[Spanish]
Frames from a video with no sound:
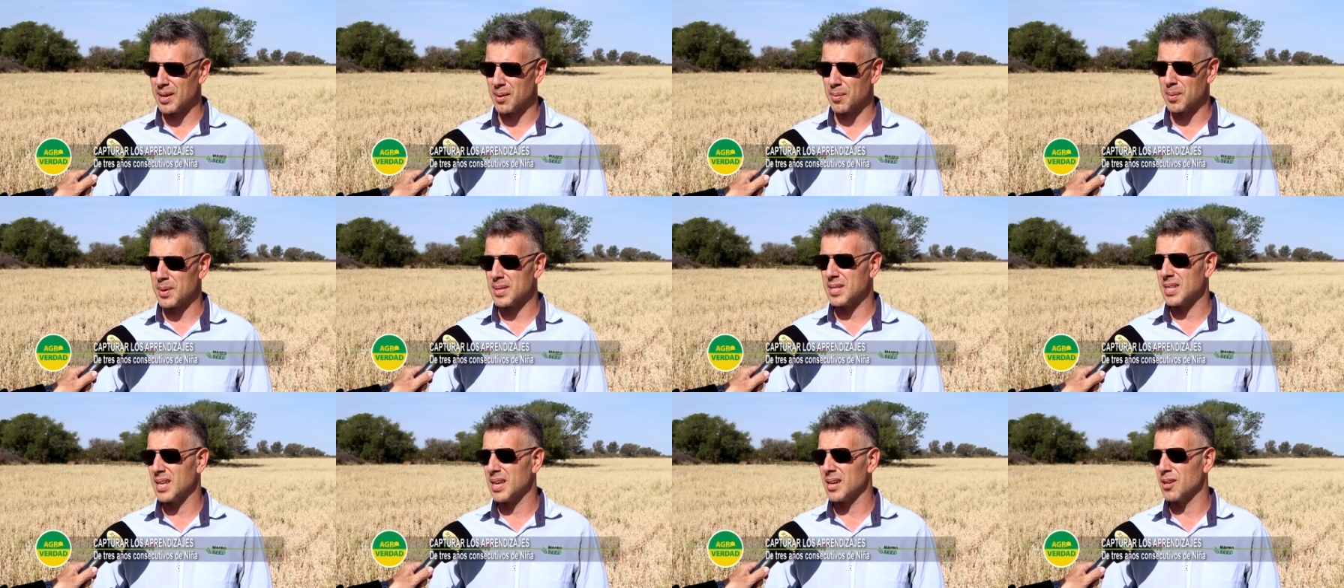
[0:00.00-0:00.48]

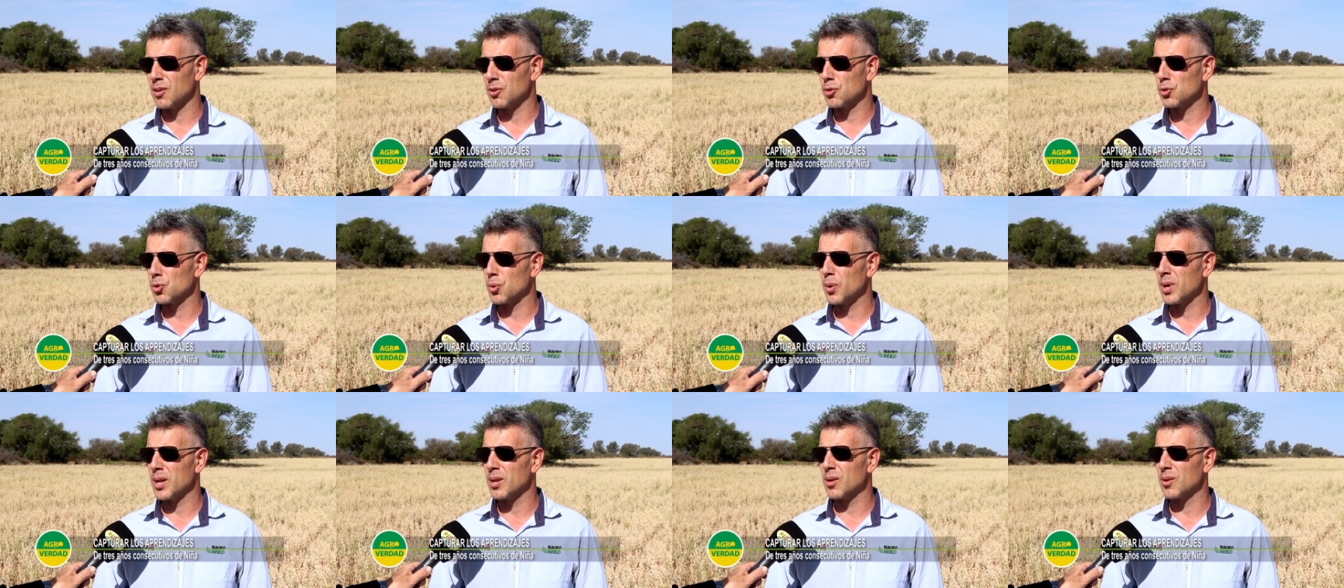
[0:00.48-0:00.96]
herbicidas en
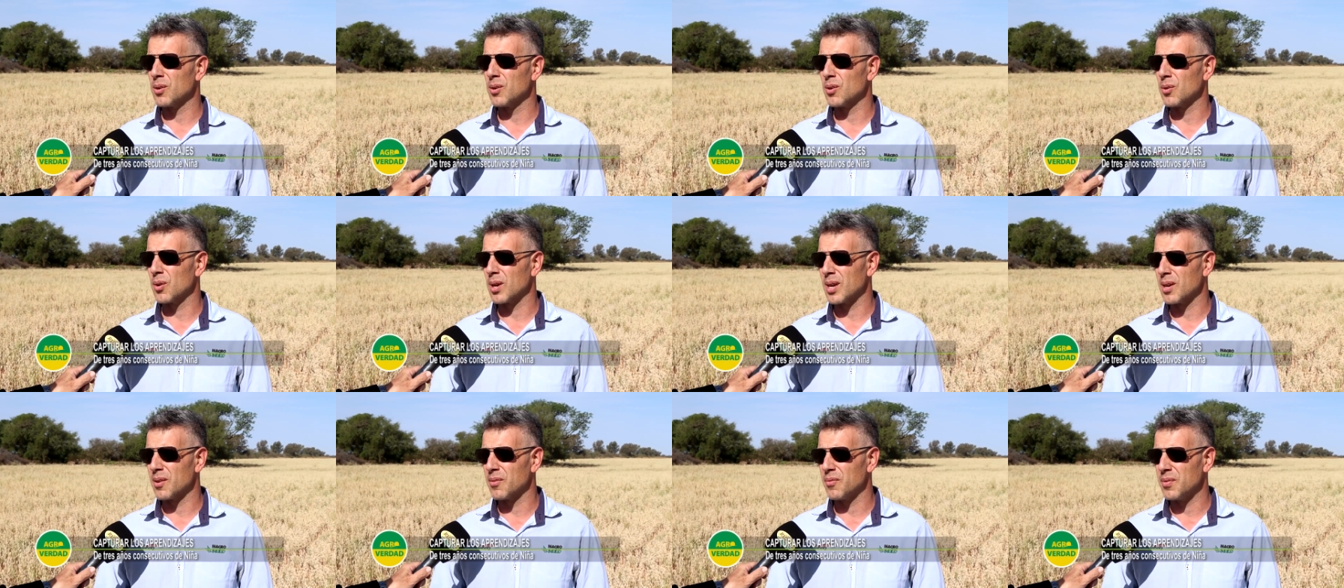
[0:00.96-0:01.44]
los suelos,
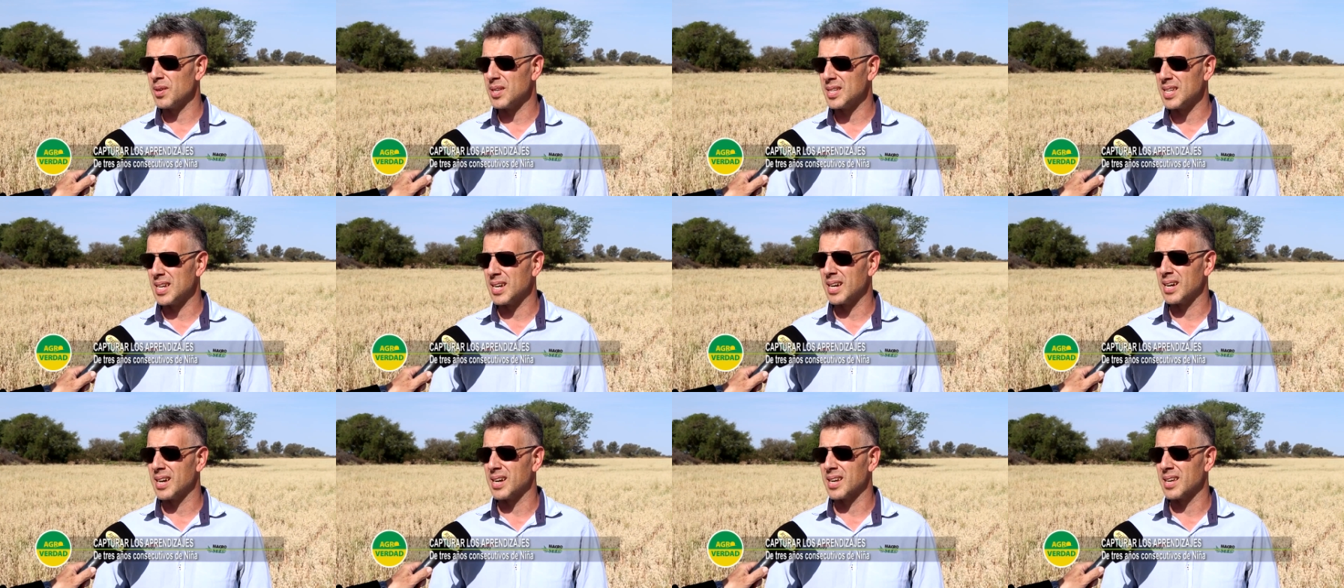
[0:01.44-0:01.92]
lo que es
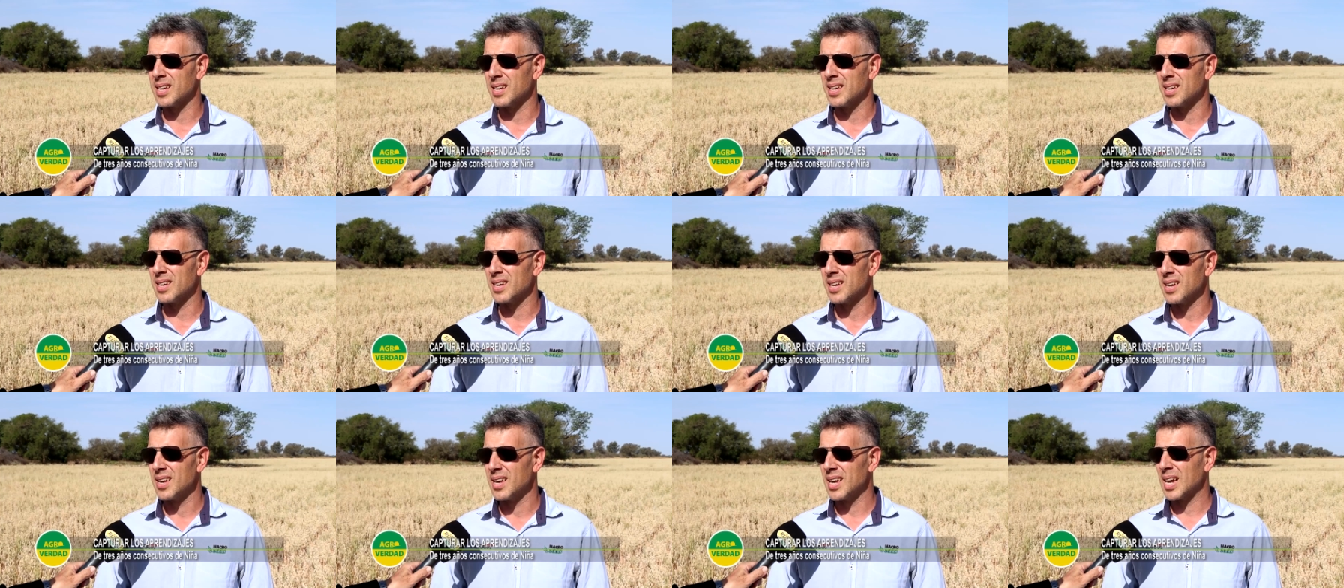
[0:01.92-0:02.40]
física
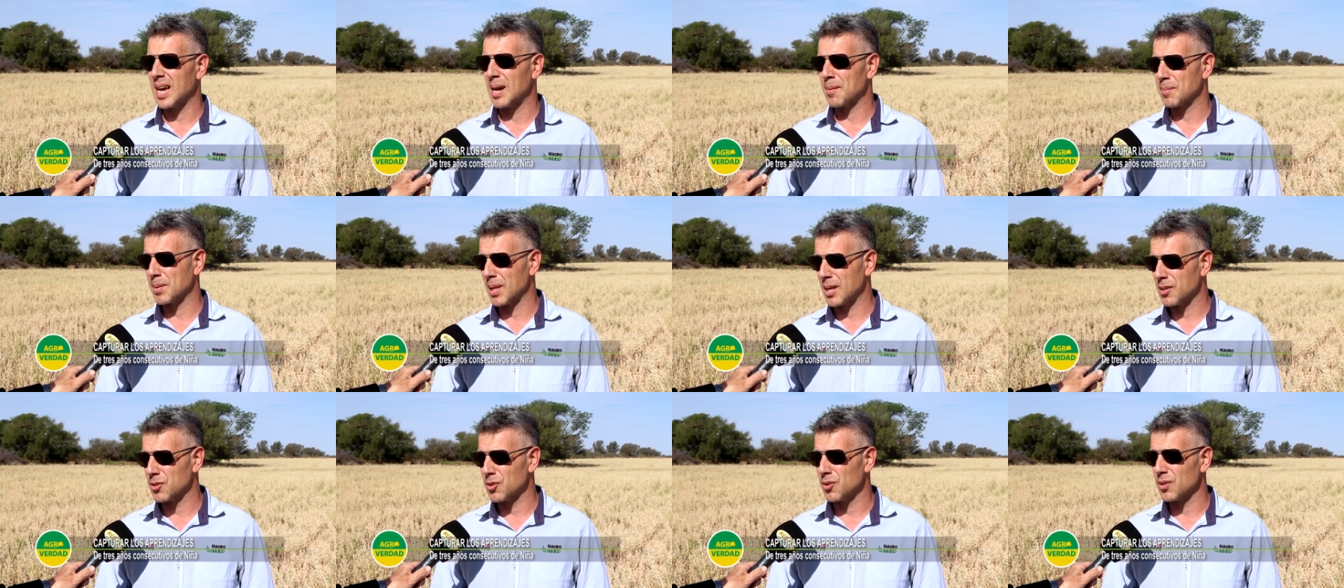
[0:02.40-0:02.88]
y
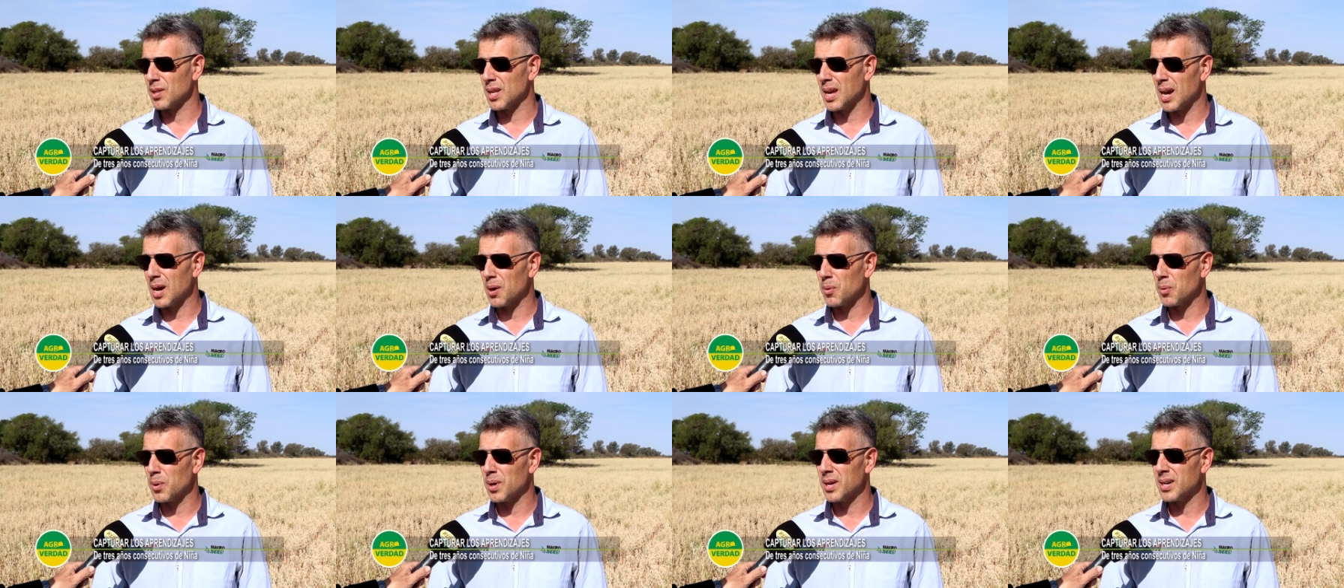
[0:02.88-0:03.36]
captación de
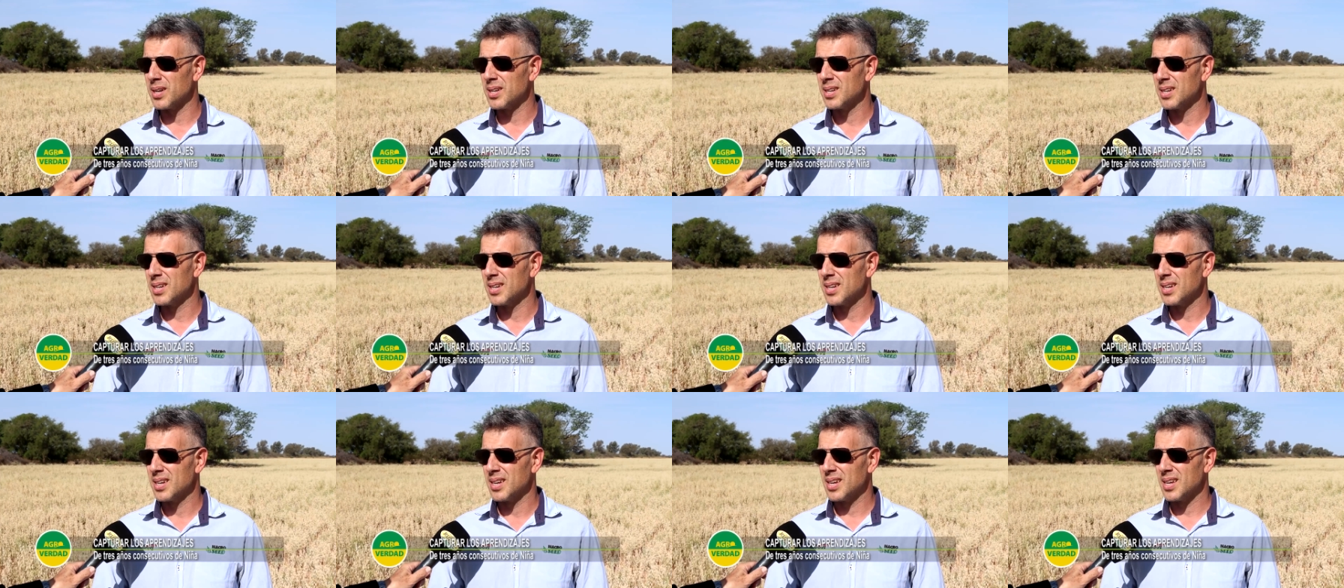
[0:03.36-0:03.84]
agua,
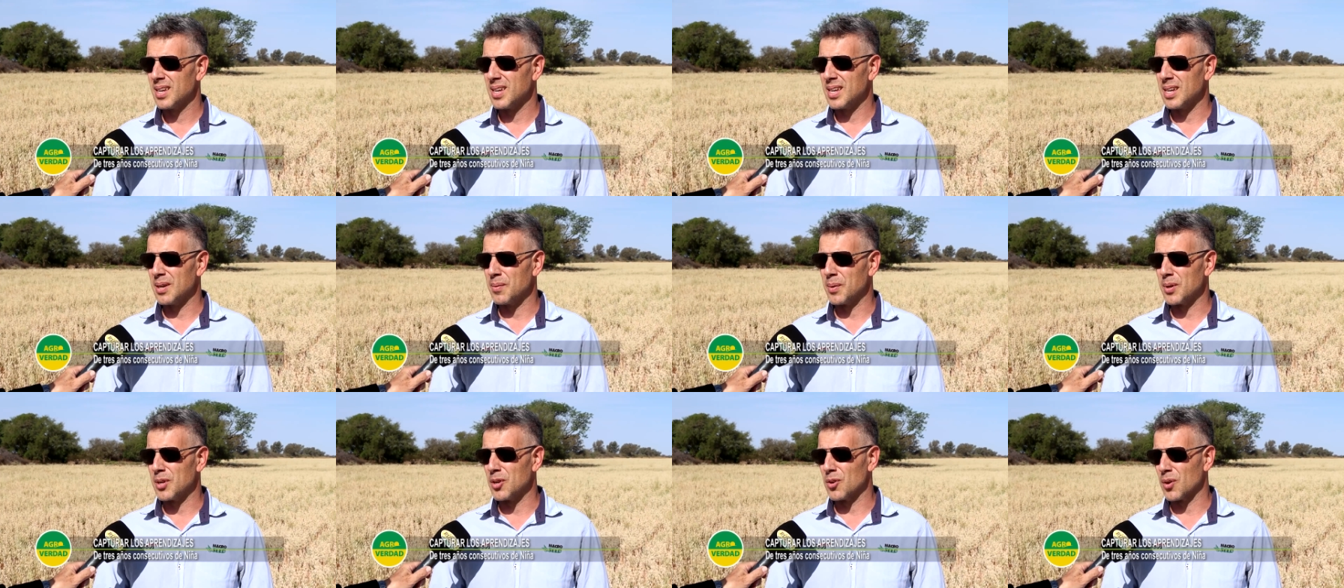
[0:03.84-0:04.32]

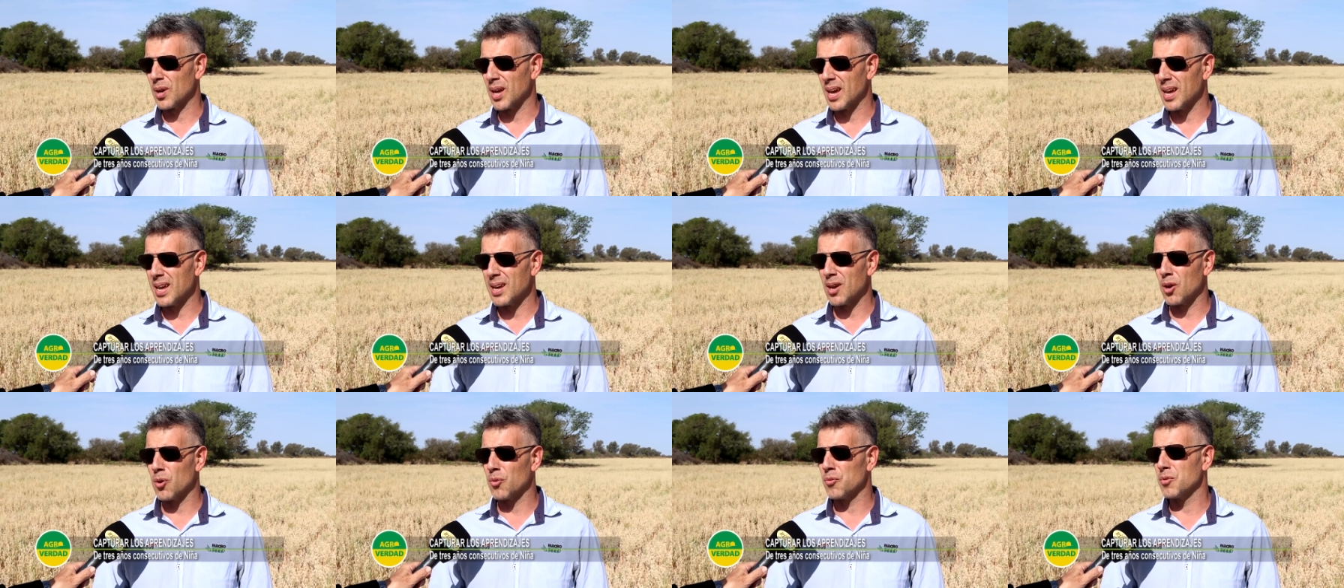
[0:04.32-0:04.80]
y bueno, lo que
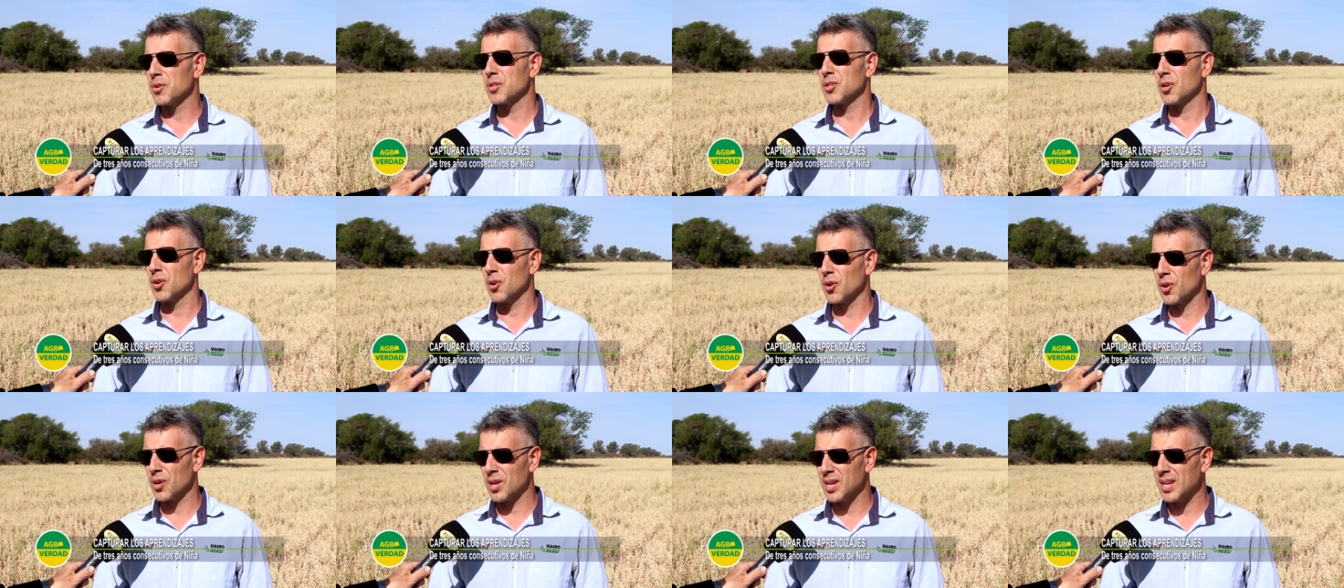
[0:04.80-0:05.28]
es
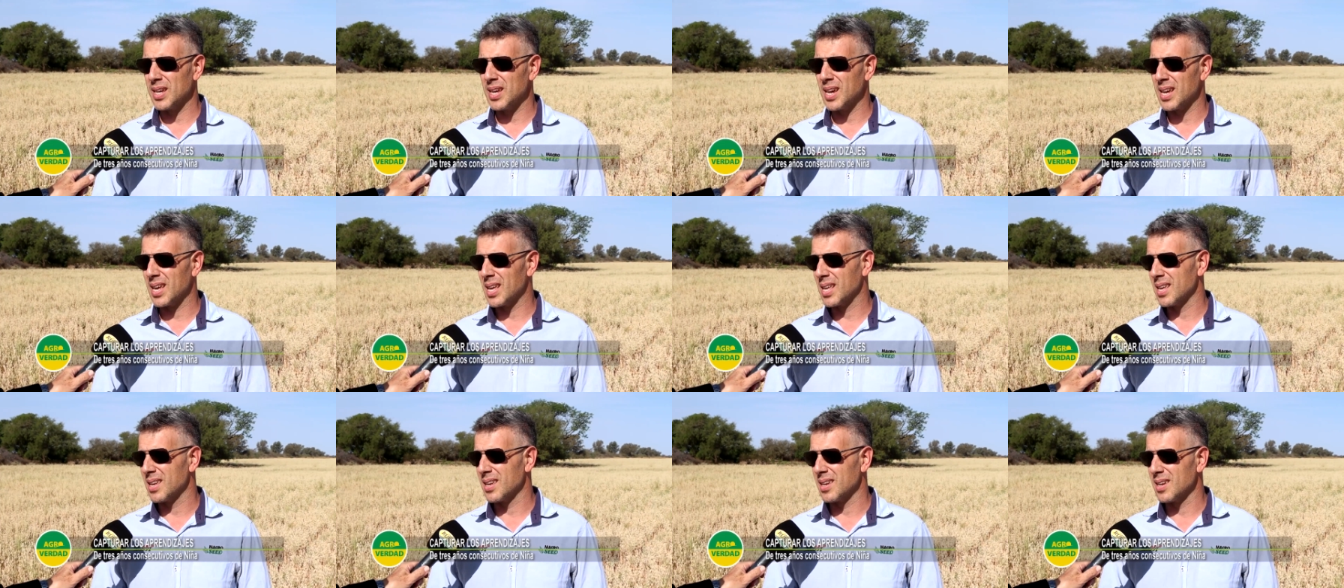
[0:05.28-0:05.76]
ecofisiología
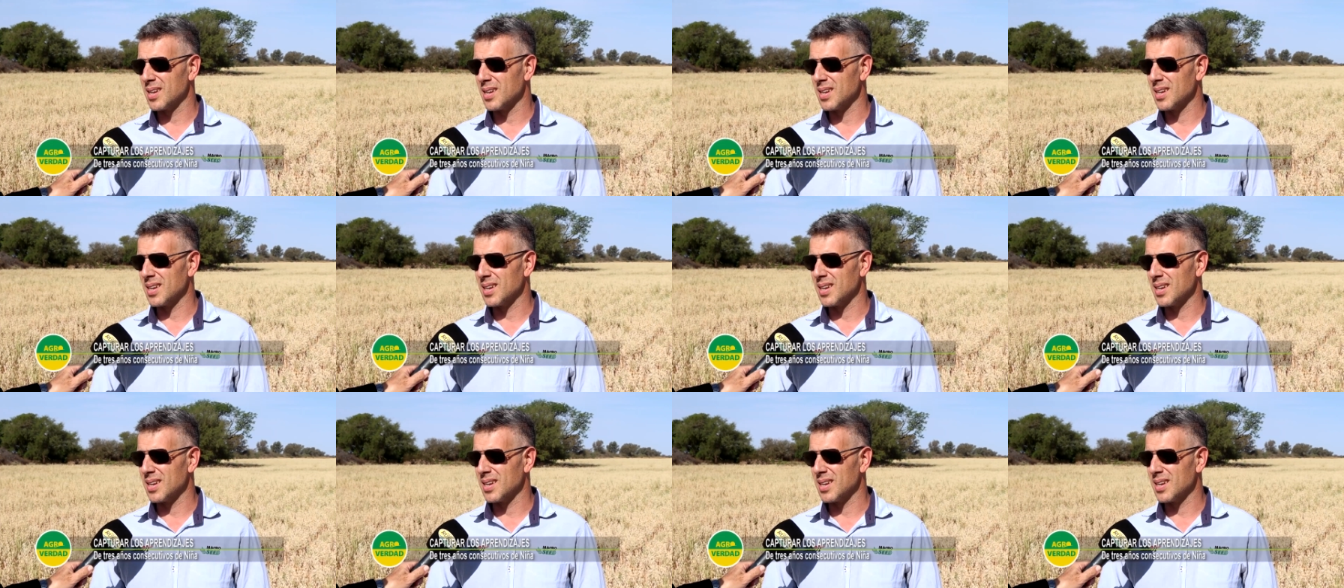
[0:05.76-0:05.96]
y,